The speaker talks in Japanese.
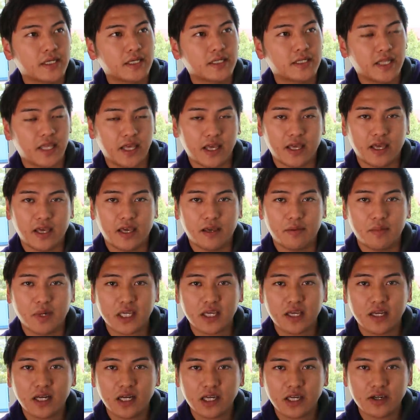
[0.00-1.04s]
で、えー、まあ、
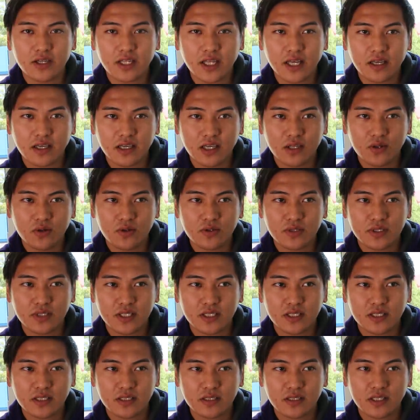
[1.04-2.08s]
きっかけはね、昨日、
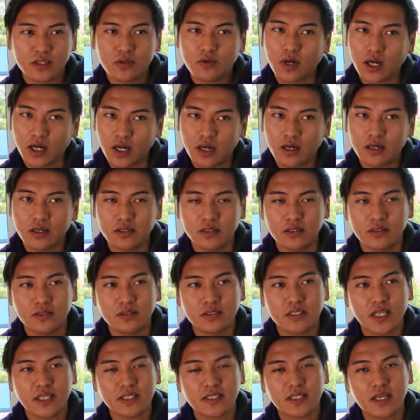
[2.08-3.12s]
昨日かな、うん、
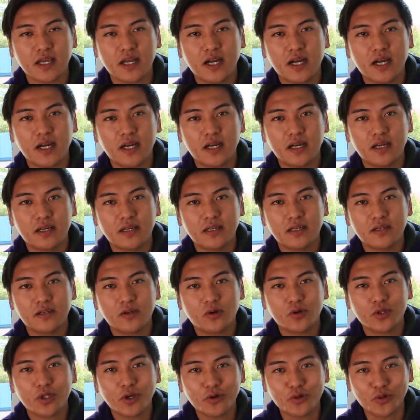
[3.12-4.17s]
サスケが、
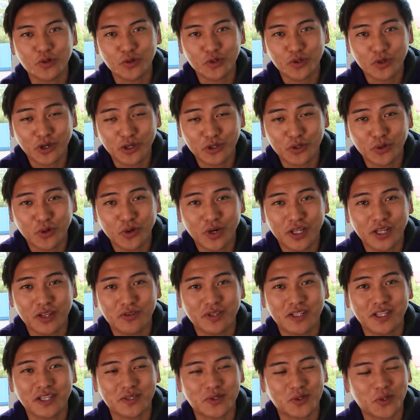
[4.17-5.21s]
こんなことをなんか動画で
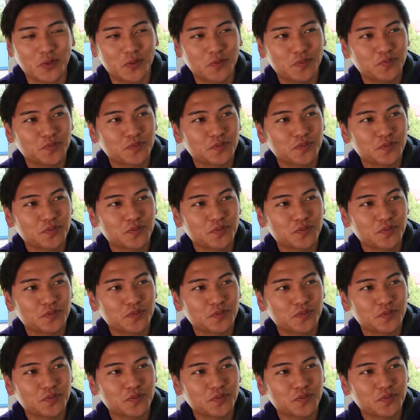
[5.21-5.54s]
言ってたんですよ。